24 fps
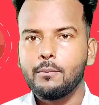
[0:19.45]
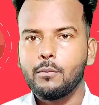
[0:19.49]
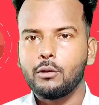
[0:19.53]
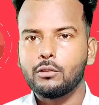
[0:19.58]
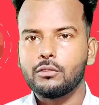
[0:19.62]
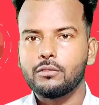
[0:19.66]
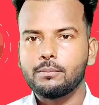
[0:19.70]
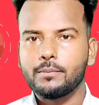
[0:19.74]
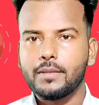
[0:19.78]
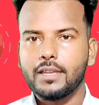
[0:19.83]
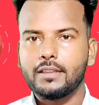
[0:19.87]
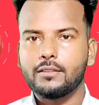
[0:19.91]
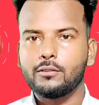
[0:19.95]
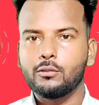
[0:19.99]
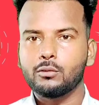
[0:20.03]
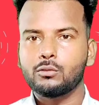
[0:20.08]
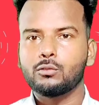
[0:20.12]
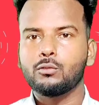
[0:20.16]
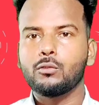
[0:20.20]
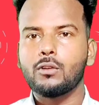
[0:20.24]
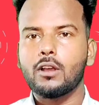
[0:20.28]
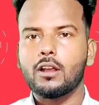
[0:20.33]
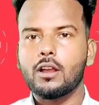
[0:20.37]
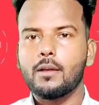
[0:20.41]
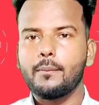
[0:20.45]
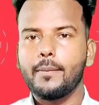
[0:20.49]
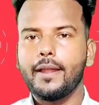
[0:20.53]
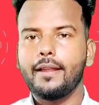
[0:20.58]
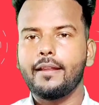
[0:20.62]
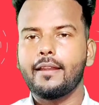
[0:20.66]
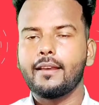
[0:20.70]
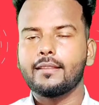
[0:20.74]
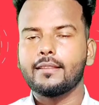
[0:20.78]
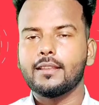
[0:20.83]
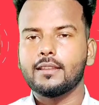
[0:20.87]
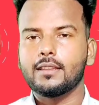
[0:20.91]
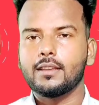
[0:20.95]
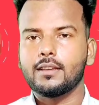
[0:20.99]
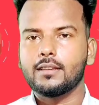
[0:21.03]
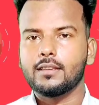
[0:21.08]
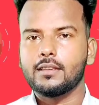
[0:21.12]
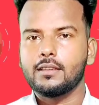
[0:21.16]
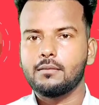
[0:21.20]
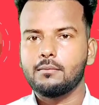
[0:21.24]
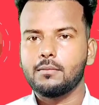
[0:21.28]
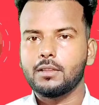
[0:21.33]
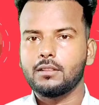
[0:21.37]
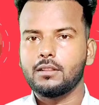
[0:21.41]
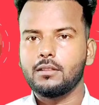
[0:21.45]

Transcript: बहुत मेरे दोस्तों का कमेंट आता था कि